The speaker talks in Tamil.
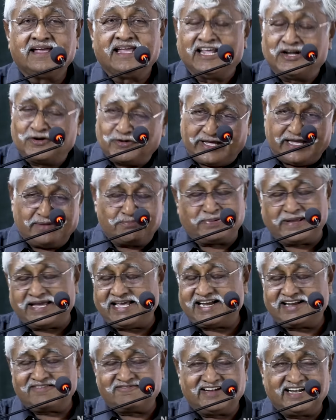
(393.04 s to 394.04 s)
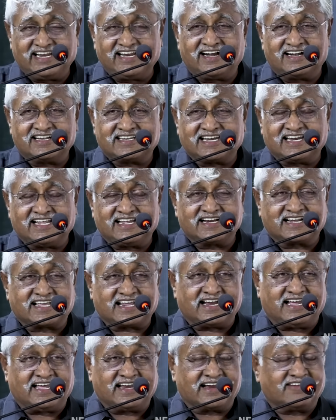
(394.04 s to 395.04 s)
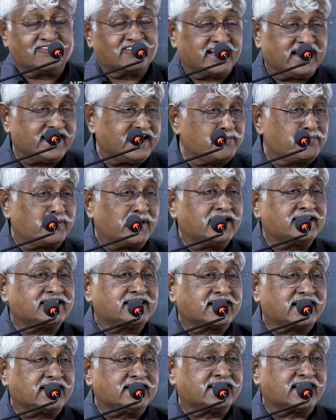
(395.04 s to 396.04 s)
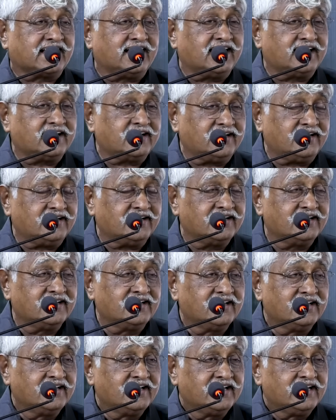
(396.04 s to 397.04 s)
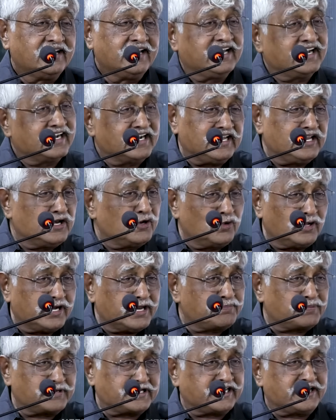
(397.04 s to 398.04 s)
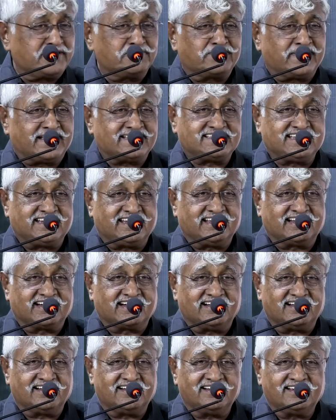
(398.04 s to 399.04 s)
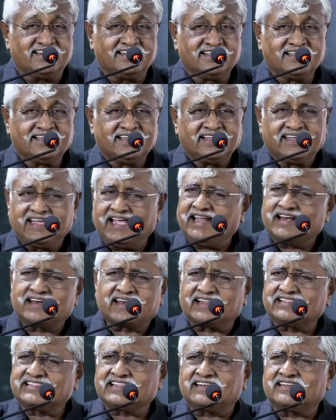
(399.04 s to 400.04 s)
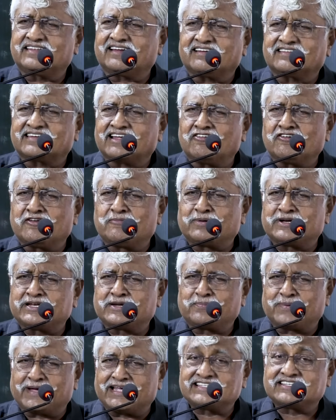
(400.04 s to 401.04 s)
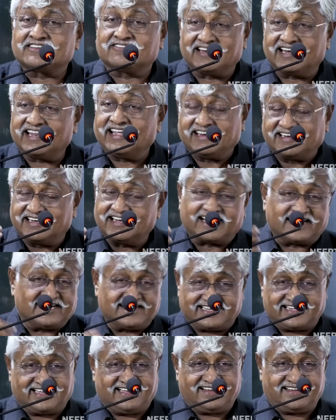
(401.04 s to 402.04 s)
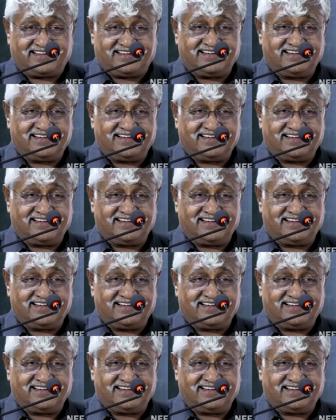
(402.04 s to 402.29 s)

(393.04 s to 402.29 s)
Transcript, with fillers: என்னுடைய பேரன் வெளிநாட்டில் இருக்கிறான் அவன் என்னை பார்த்து கேட்டான் நீங்கள் எல்லோரை பற்றியும் பேசினீர்கள் ஏன் ரத்தன் தாத்தாவை பற்றி பேசவில்லை என்று கேட்டான்